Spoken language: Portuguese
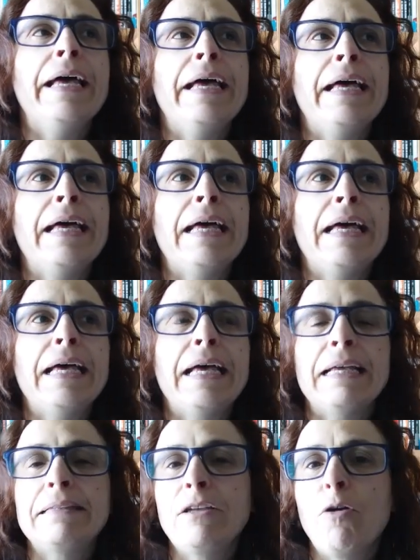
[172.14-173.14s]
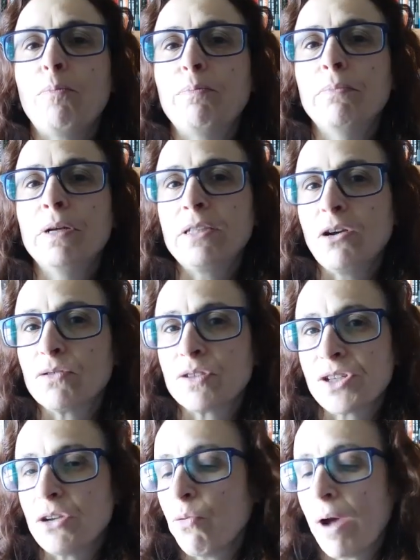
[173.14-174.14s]
ah, até, o, até o
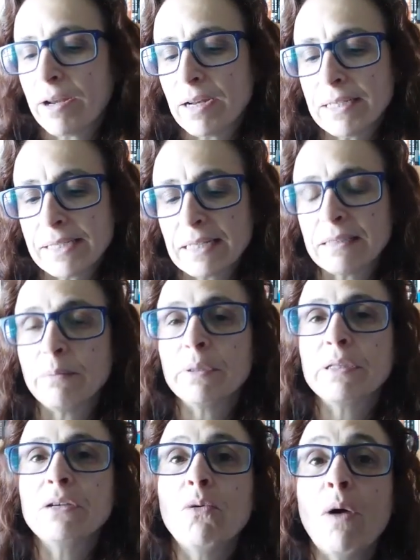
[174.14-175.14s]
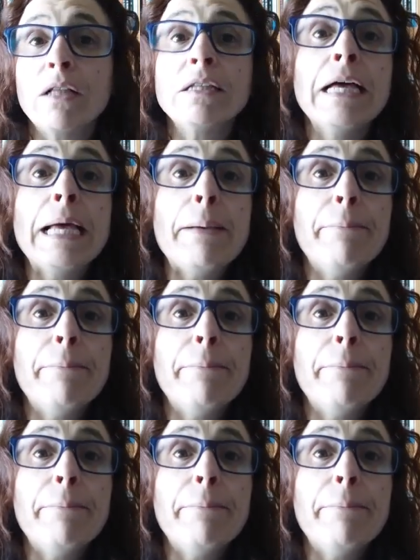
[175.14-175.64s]
terceiro ano era exatamente igual,